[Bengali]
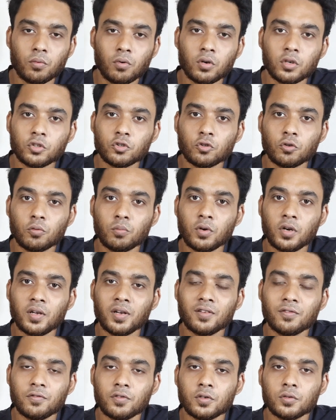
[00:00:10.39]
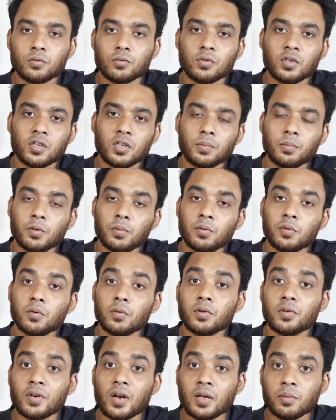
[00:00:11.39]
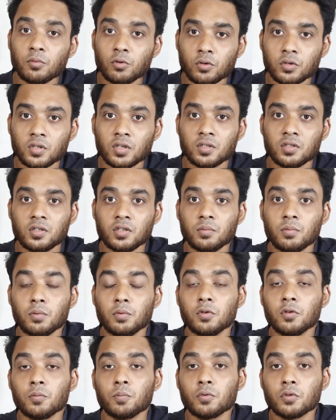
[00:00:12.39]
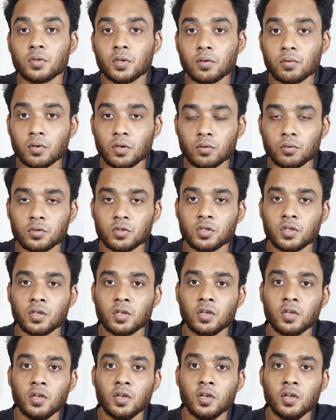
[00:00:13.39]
অনেক সময় আনফর্চুনেটলি বিভিন্ন ক্রাইম হয়ে যাচ্ছে বিভিন্ন প্রতারণা হচ্ছে